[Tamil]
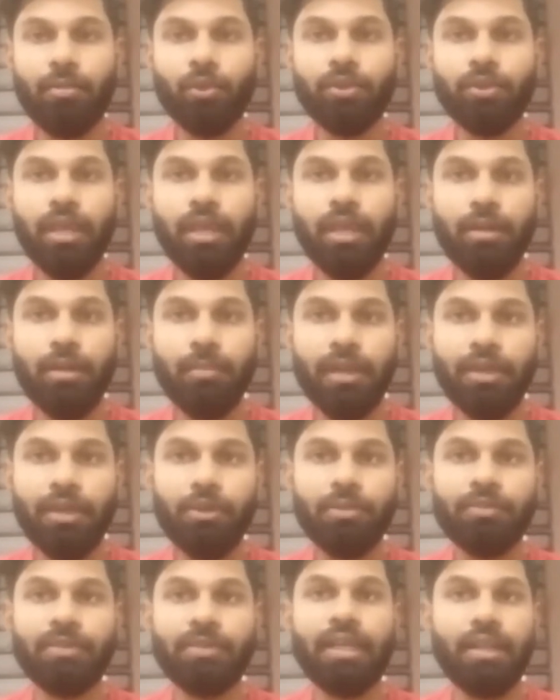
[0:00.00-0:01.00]
முதல்
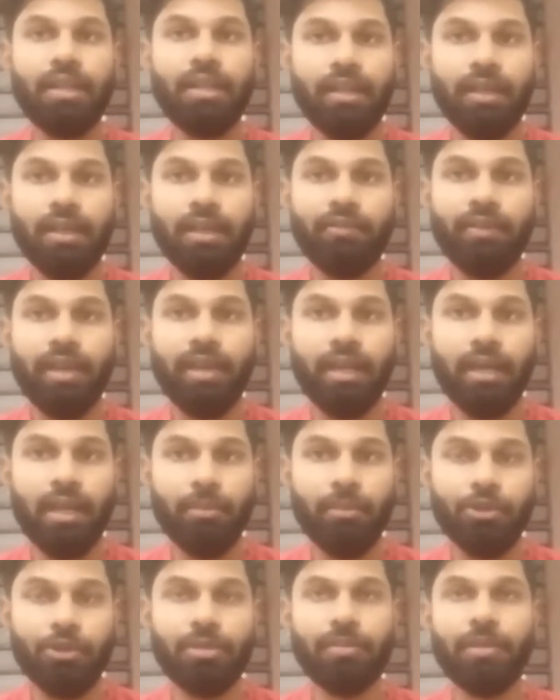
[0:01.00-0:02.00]
மட்டும் இறுதி
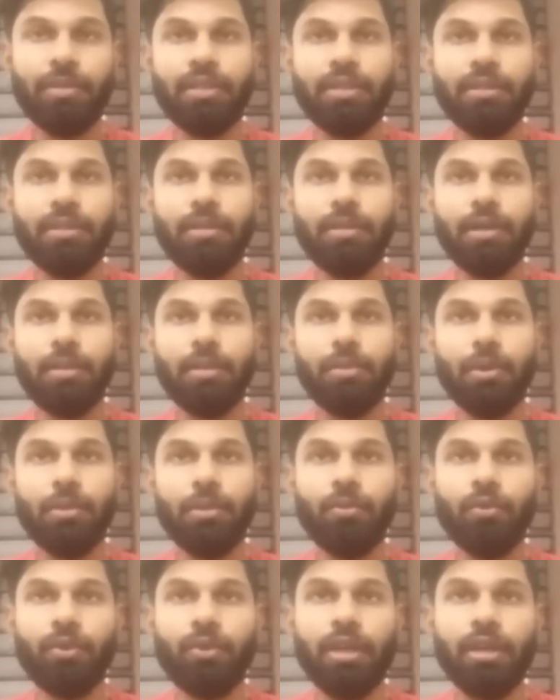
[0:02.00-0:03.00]
வரிகளை மட்டும் எடுத்து
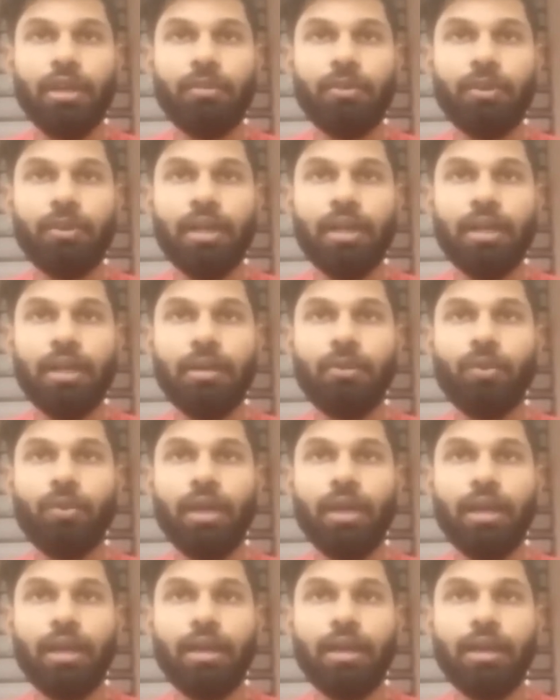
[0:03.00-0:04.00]
படிப்போம் உயர்புற
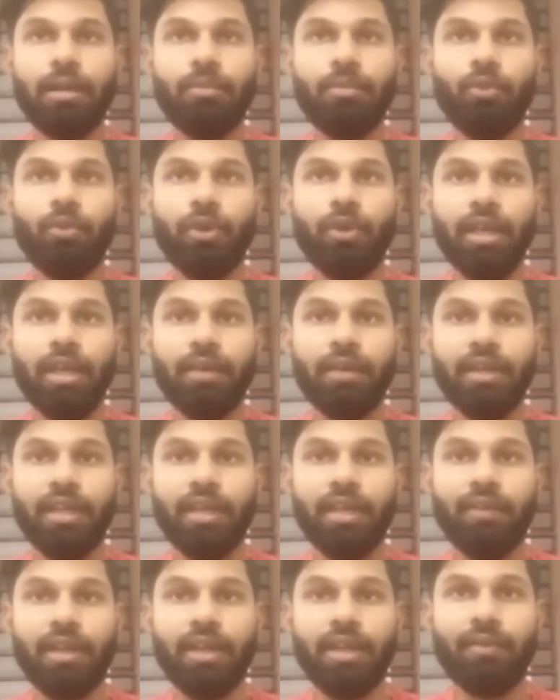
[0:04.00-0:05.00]
உயர்நலம் உடையவன்
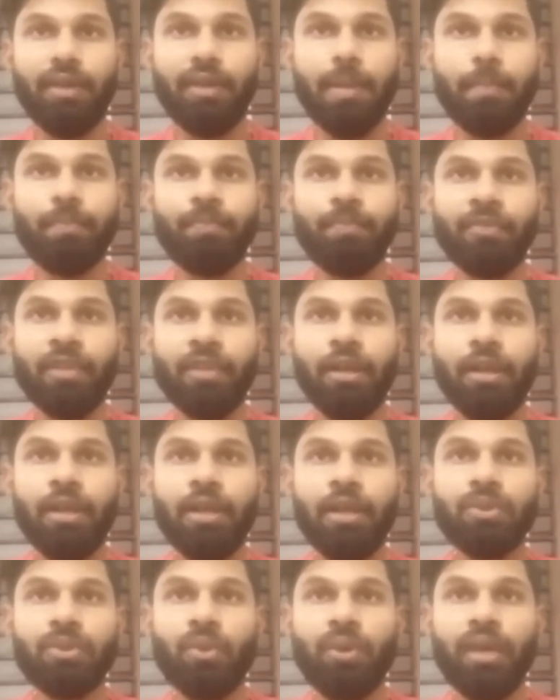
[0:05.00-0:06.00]
எவனவன்
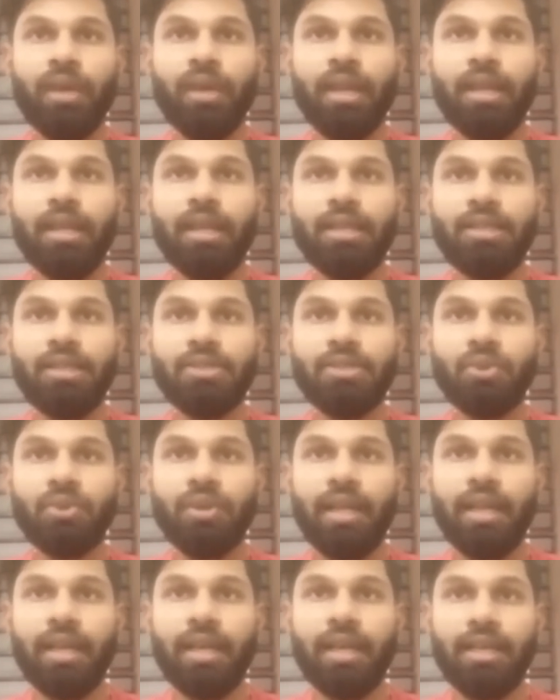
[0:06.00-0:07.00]
துயரறு
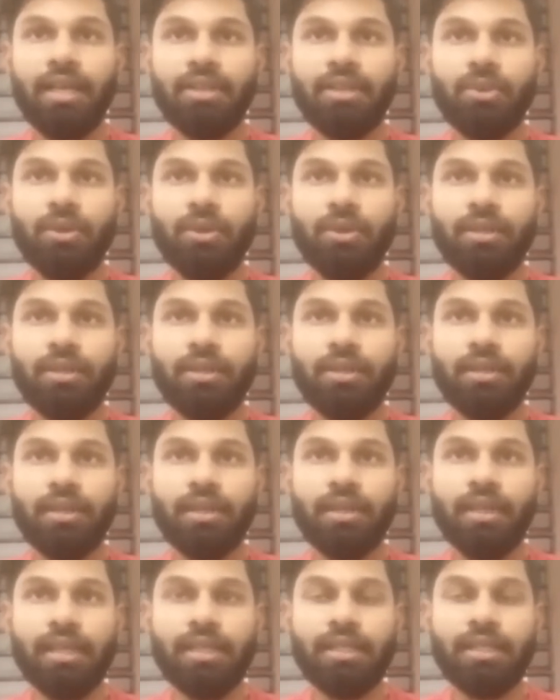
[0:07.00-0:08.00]
சுடரடி தொழுது
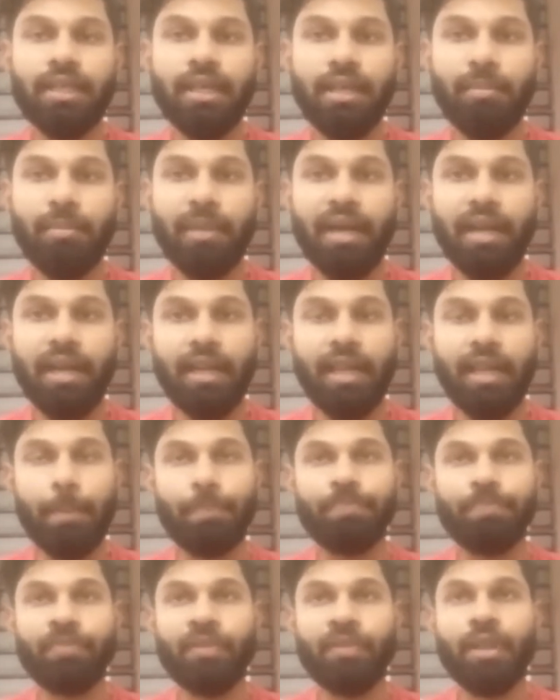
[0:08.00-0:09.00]
எழு என் மனநே
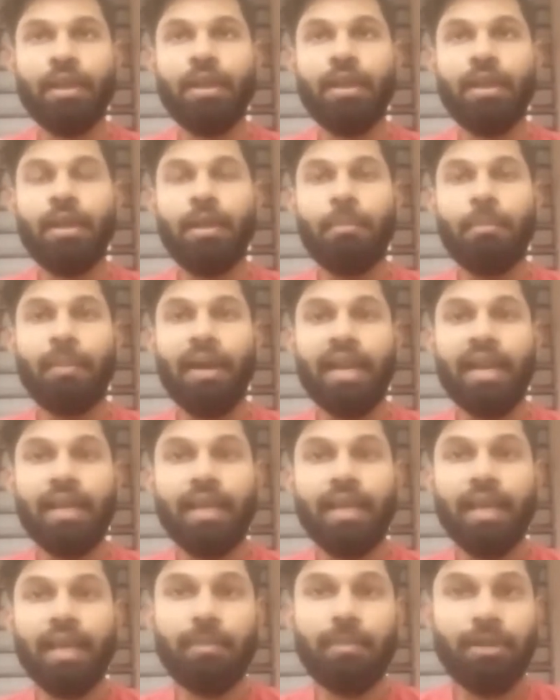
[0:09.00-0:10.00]

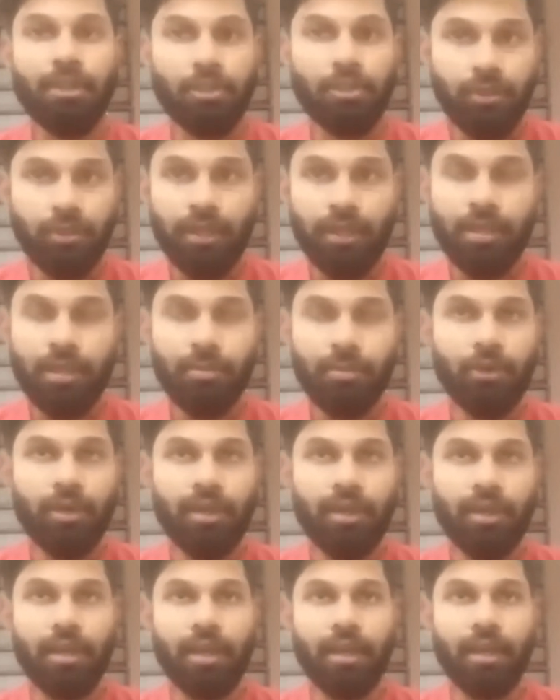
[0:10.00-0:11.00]
மனநே அப்படின்னு சொல்லிட்டு
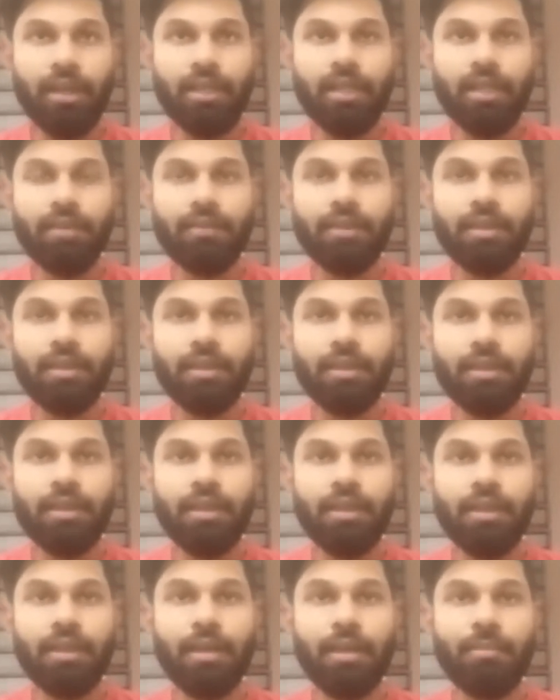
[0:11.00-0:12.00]
முடிக்கிறார் அதாவது
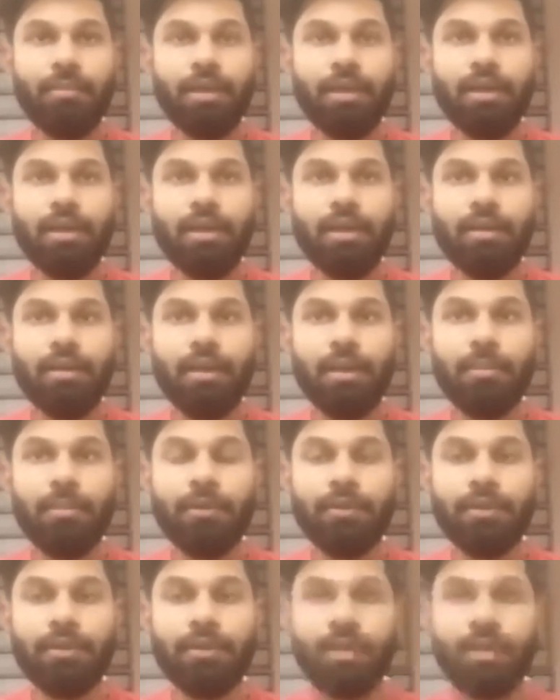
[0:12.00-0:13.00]
நம்ம நம்ம
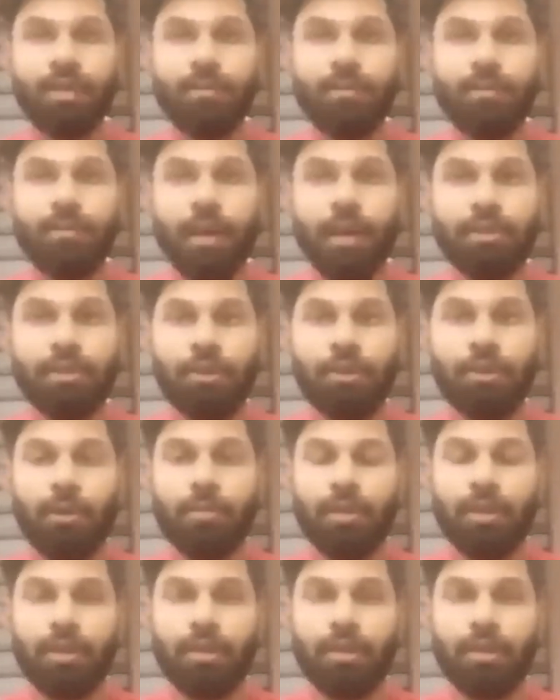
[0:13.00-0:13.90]
வந்து நம்ம பார்த்துருக்கோம்